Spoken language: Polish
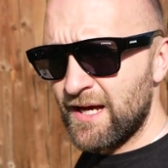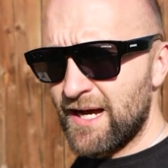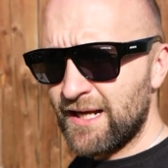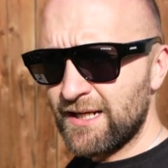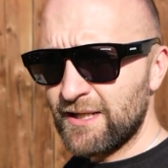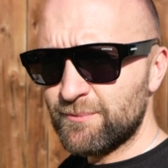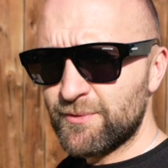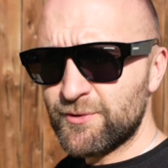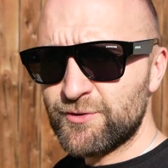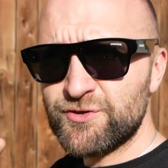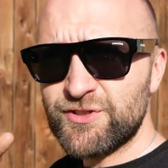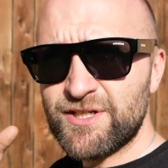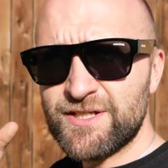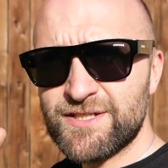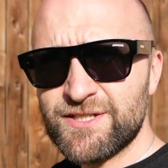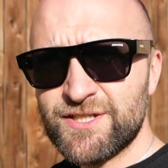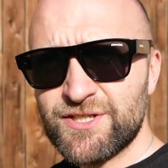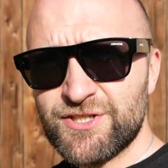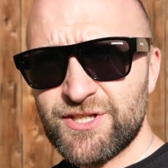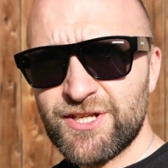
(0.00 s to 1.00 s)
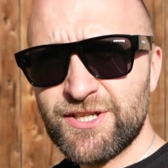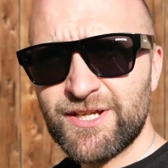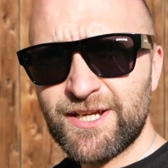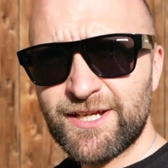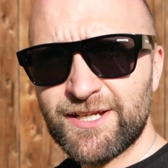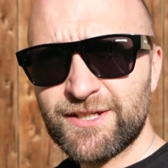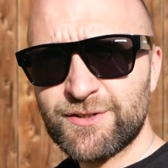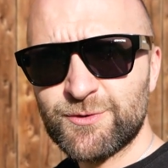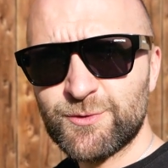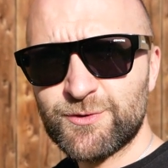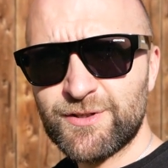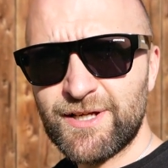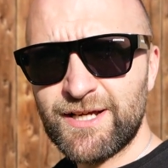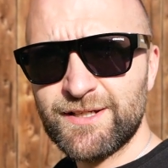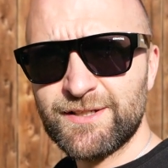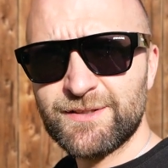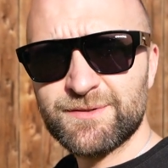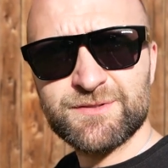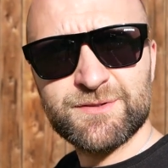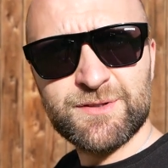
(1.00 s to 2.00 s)
ale podczas zniesienia jej
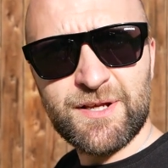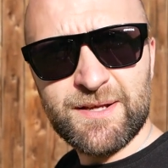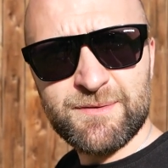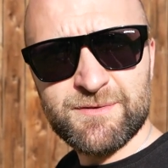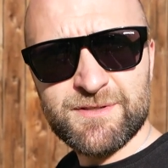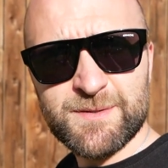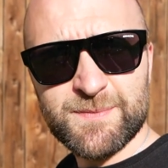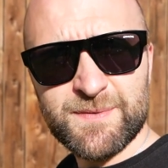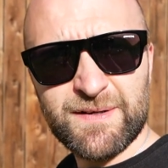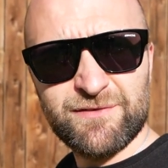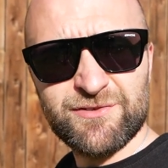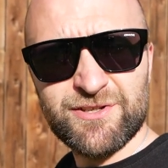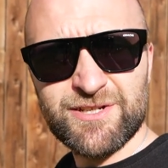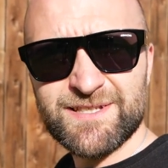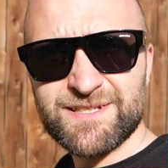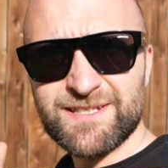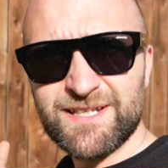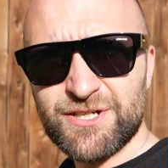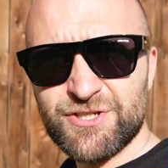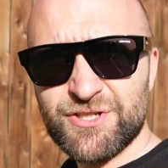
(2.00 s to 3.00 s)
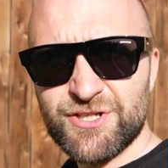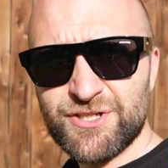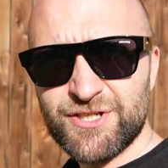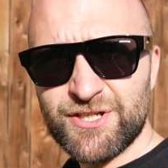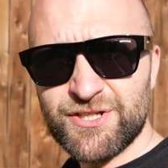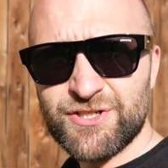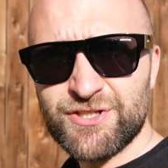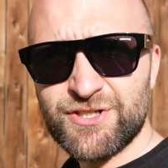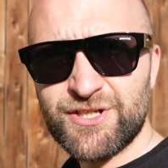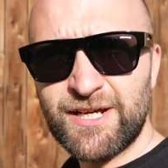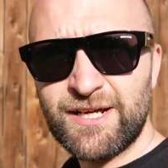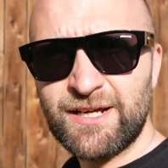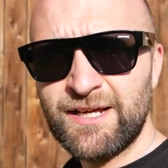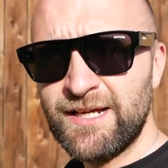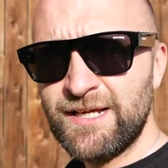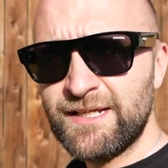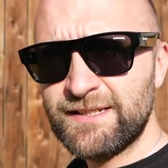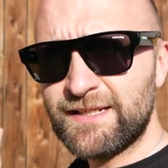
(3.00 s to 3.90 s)
tutaj zdałem sobie sprawę, że jest strasznie ciężka.